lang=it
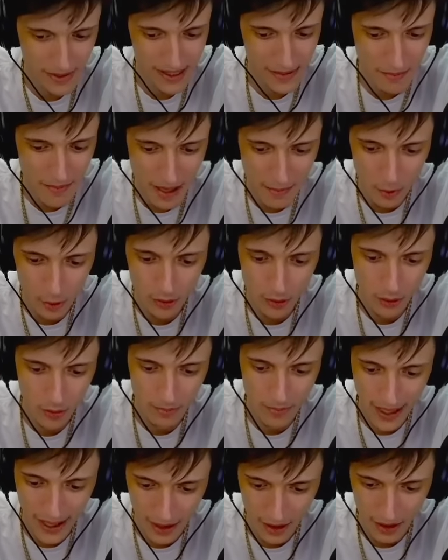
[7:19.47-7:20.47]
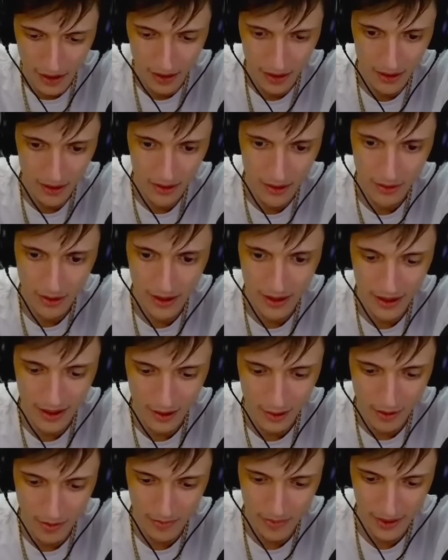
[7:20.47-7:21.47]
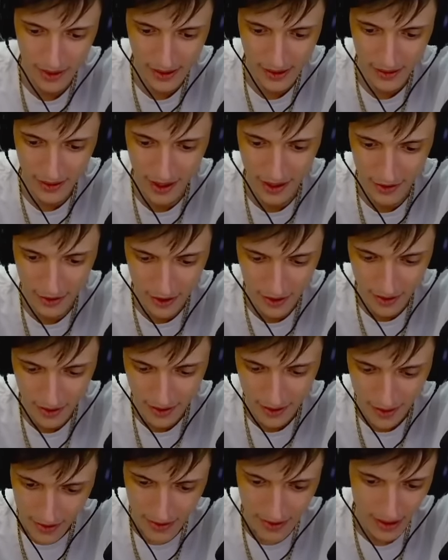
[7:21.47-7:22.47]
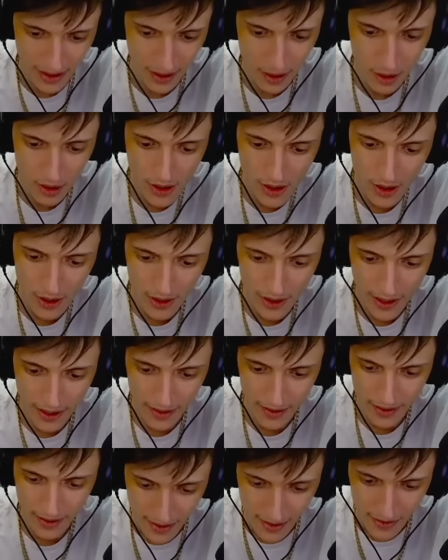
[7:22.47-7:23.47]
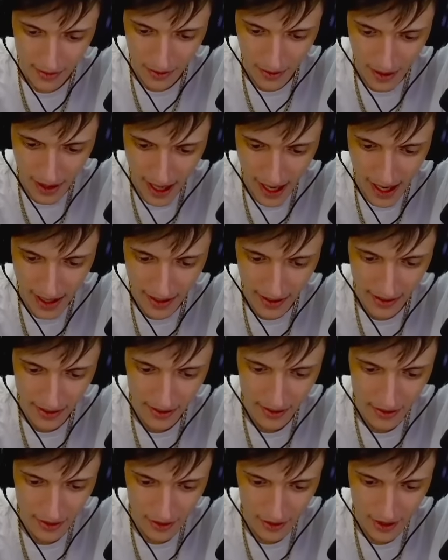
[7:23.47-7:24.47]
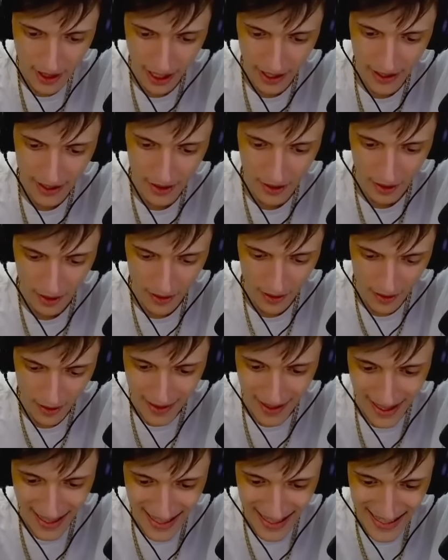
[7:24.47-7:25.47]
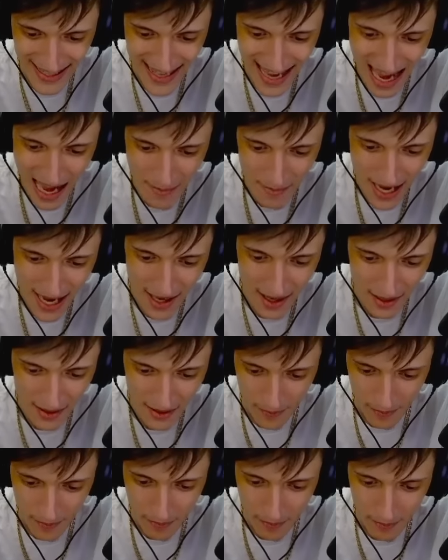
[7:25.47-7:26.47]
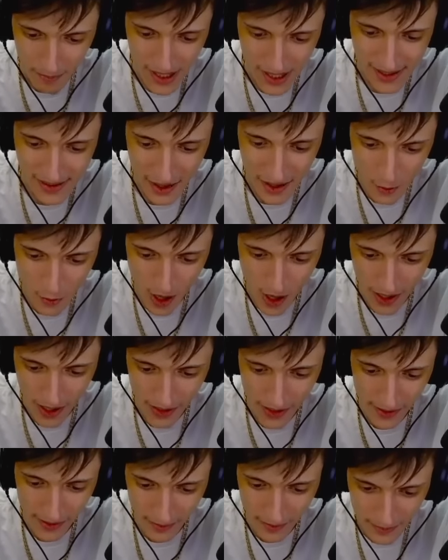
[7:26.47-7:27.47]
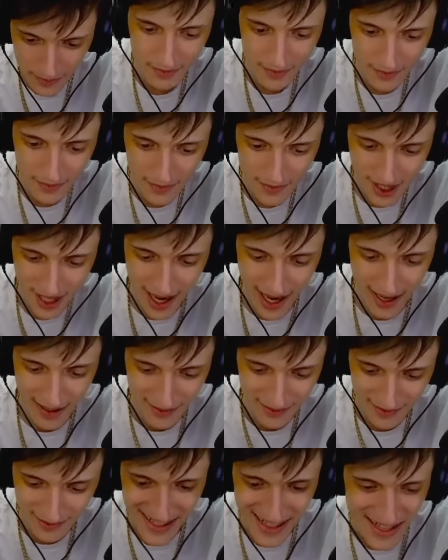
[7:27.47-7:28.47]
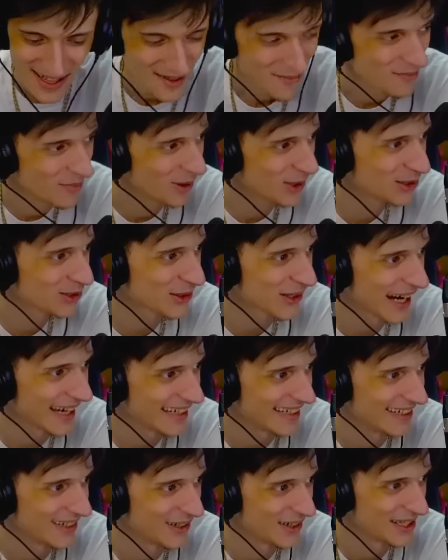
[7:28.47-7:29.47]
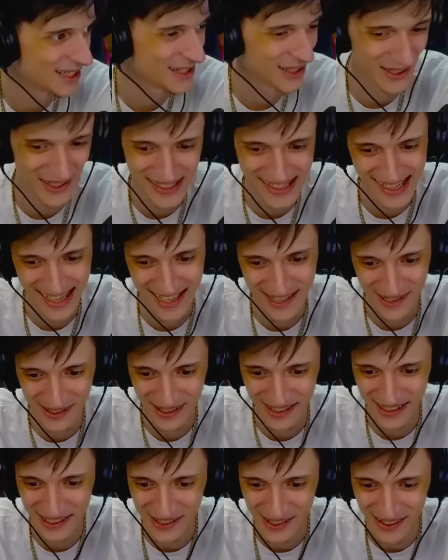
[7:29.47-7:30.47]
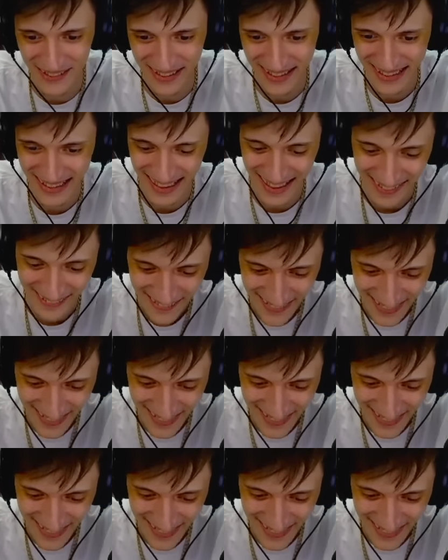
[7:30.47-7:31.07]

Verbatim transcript: sembra molto bello come, come personaggio. Sta in coglione. Ok, carino. Yama Mr. One. Eh, molto carino questo disegno, ti dico la verità.